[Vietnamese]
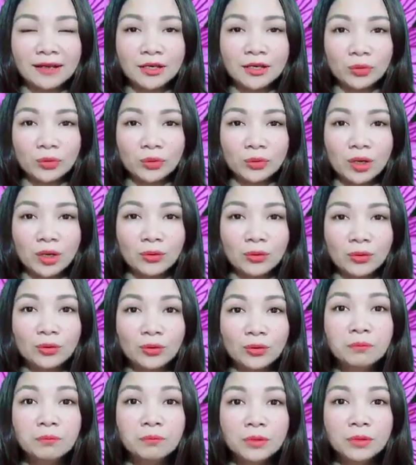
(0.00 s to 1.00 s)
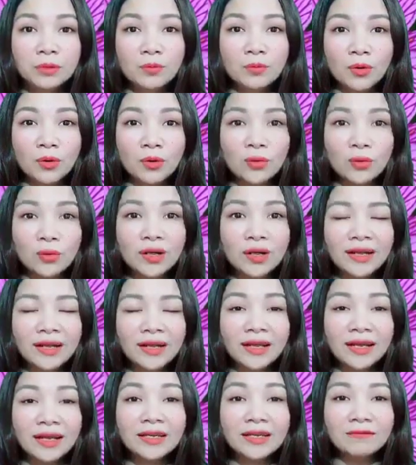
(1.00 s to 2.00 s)
người thù lâu, mưu mô,
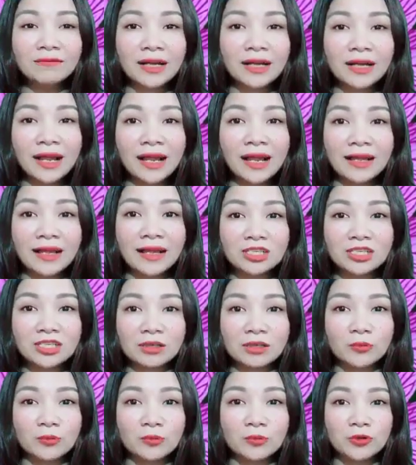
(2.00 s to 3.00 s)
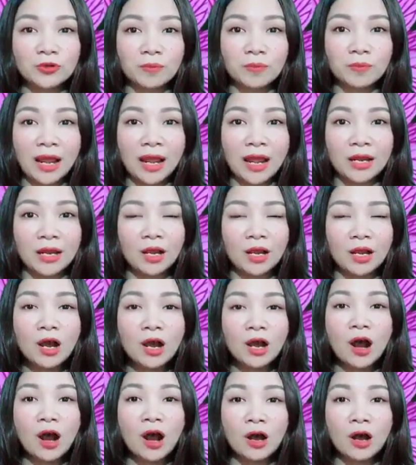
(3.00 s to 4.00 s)
thế nhưng với cách hành xử bột chộp này,
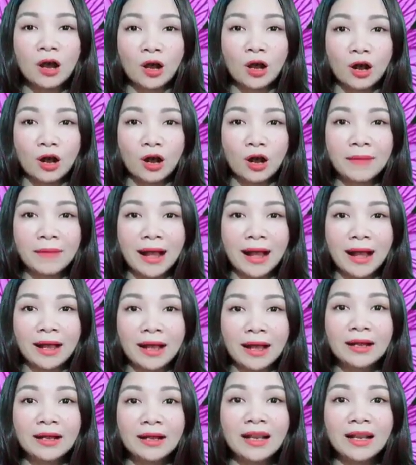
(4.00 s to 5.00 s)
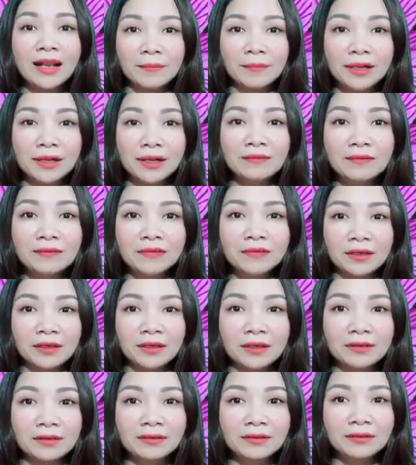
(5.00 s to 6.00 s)
họ khó mà làm nên
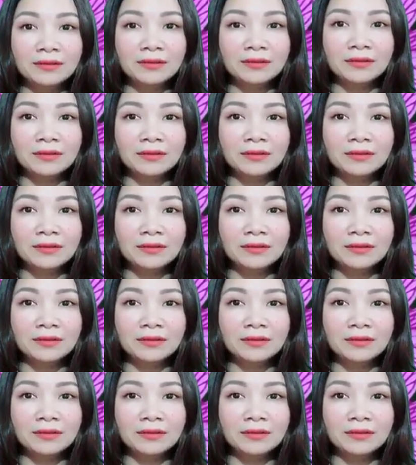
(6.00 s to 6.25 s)
việc lớn.